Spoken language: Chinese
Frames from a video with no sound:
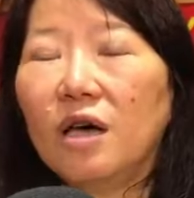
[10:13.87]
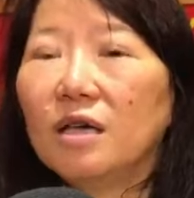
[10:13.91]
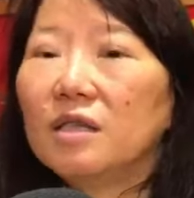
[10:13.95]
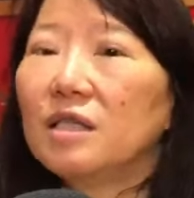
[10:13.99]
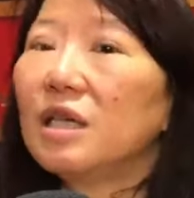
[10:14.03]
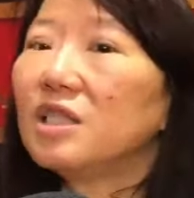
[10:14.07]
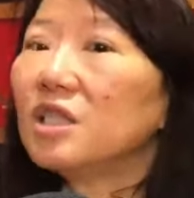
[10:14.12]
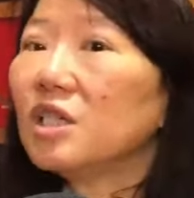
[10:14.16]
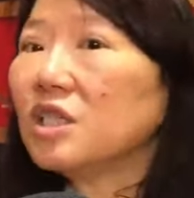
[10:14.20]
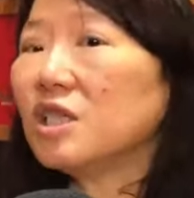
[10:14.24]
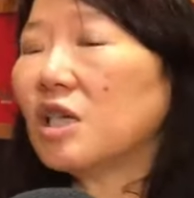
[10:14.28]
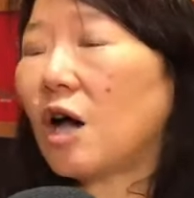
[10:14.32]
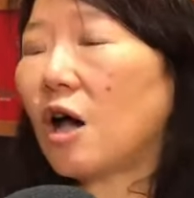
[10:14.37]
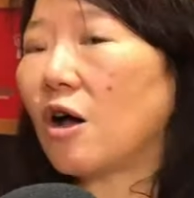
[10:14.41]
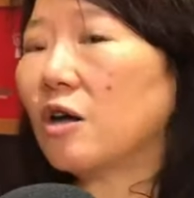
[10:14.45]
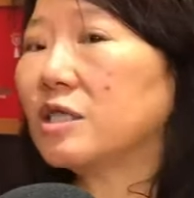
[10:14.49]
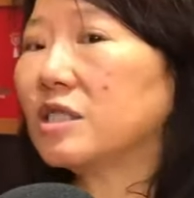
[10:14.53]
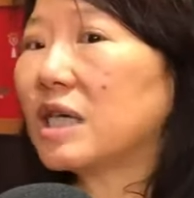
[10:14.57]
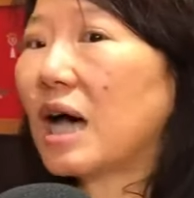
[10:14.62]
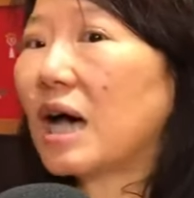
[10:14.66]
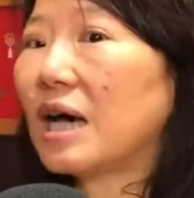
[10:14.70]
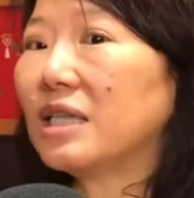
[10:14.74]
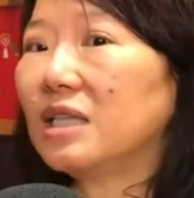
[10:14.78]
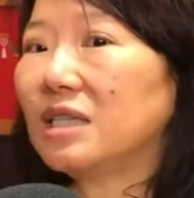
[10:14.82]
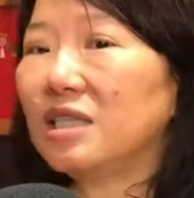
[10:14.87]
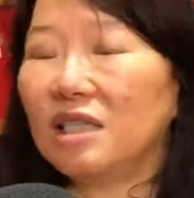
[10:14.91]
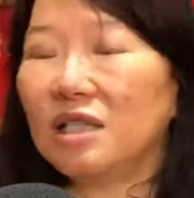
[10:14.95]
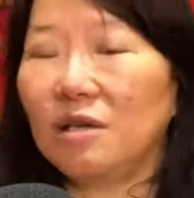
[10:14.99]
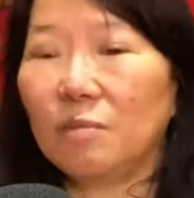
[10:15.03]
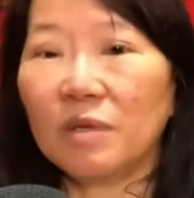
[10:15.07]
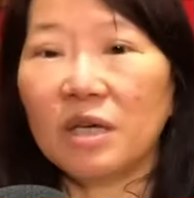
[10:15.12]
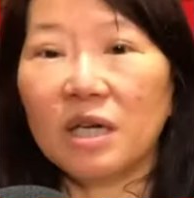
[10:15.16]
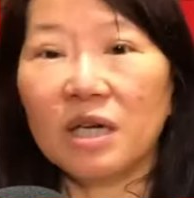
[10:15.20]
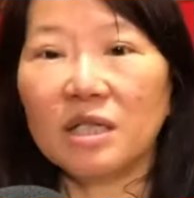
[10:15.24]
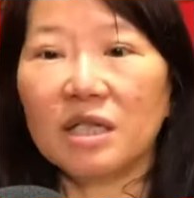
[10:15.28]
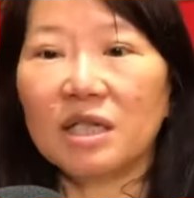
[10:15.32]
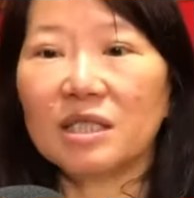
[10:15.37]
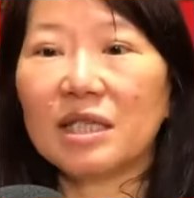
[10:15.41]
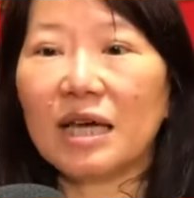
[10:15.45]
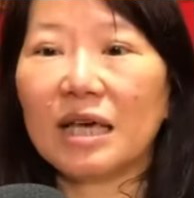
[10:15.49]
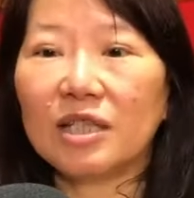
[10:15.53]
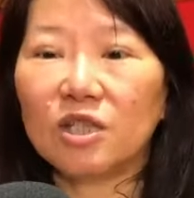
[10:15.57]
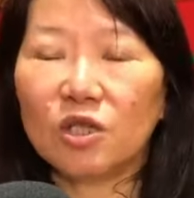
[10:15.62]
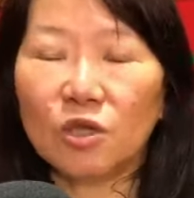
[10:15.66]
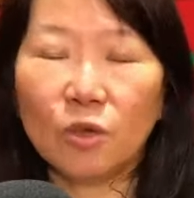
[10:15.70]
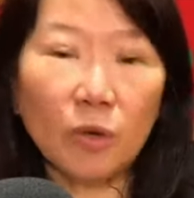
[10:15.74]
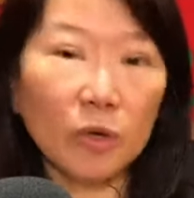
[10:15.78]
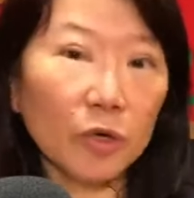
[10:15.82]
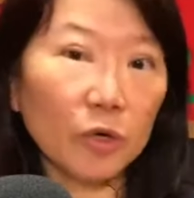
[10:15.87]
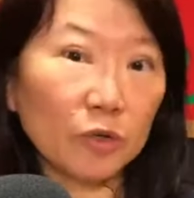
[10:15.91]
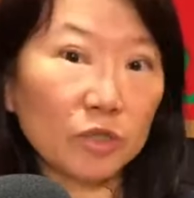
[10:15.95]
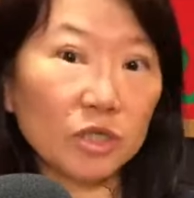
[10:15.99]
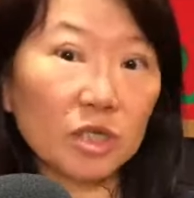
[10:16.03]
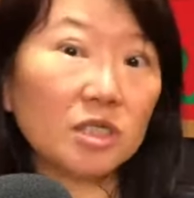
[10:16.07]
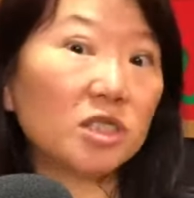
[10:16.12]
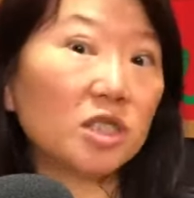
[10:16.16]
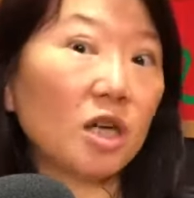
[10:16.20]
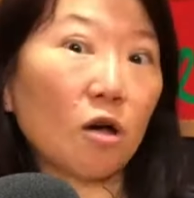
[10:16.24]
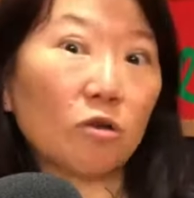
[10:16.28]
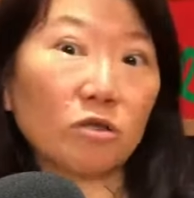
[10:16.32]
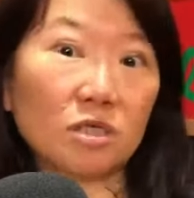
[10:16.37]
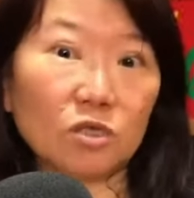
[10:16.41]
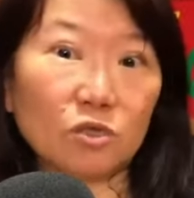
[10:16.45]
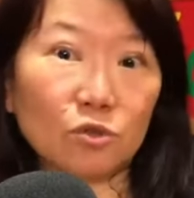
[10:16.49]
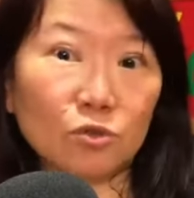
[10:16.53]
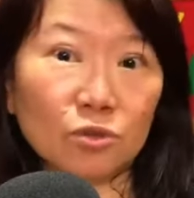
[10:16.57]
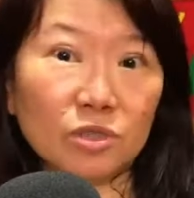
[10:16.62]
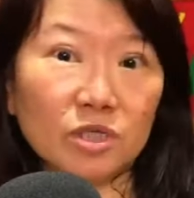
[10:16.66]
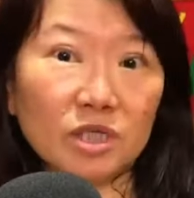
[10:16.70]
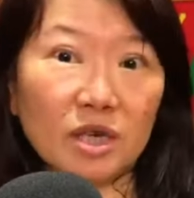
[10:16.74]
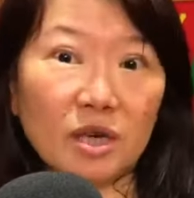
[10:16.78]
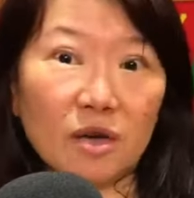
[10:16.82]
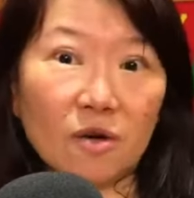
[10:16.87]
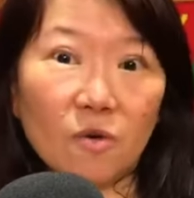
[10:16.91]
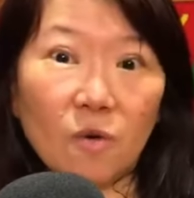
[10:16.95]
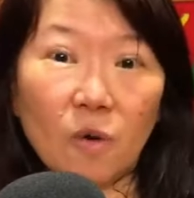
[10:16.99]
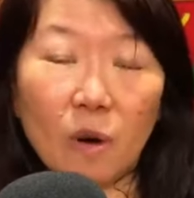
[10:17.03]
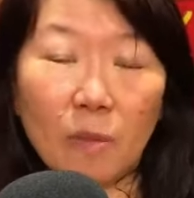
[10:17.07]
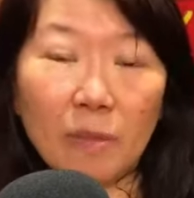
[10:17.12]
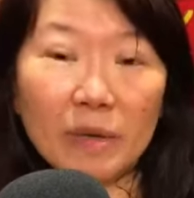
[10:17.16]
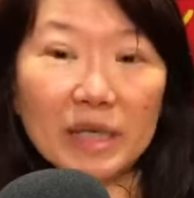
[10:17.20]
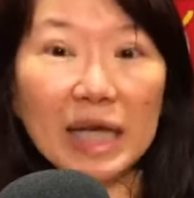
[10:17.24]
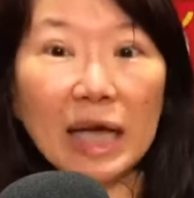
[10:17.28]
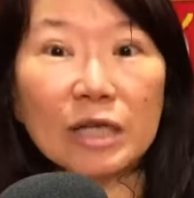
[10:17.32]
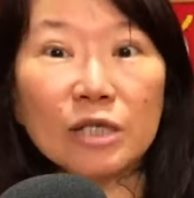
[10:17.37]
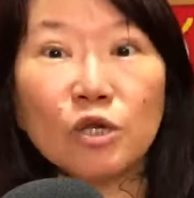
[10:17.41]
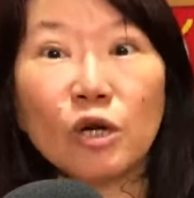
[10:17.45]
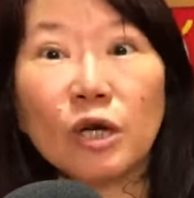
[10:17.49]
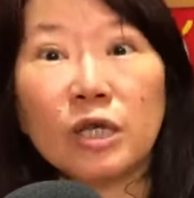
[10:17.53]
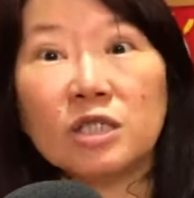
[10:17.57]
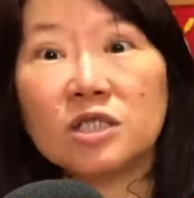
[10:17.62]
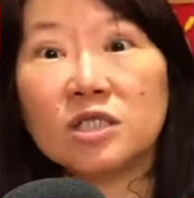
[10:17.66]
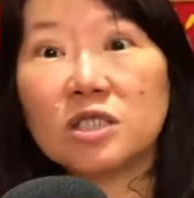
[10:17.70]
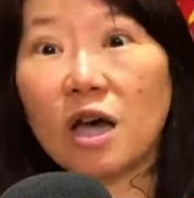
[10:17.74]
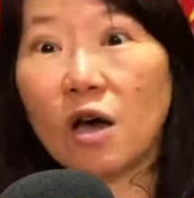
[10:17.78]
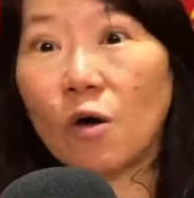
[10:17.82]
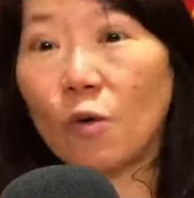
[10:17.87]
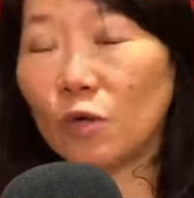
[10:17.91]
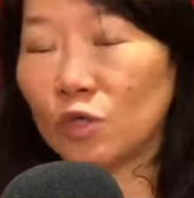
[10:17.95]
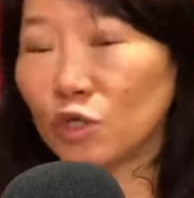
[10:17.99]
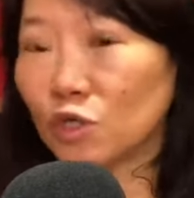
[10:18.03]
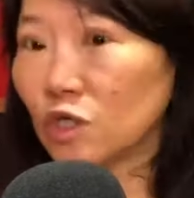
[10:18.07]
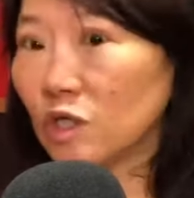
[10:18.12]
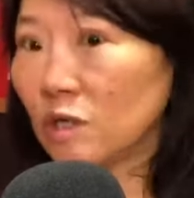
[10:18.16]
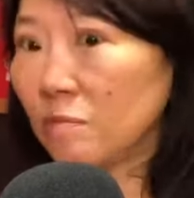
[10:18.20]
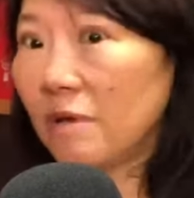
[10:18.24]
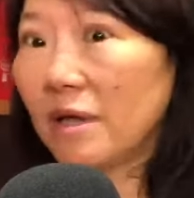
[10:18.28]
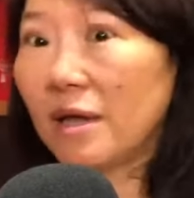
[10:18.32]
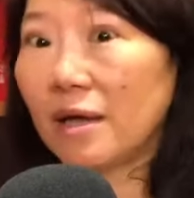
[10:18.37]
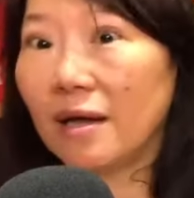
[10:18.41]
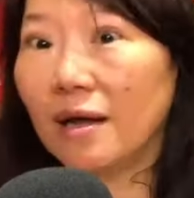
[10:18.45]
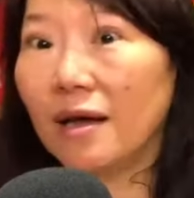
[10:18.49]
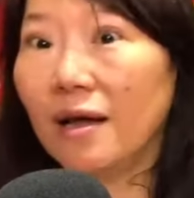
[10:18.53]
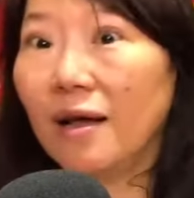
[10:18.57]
那像瑶瑶家里，你们可能家里就会有些饺子出现，我们家就很少。我书里面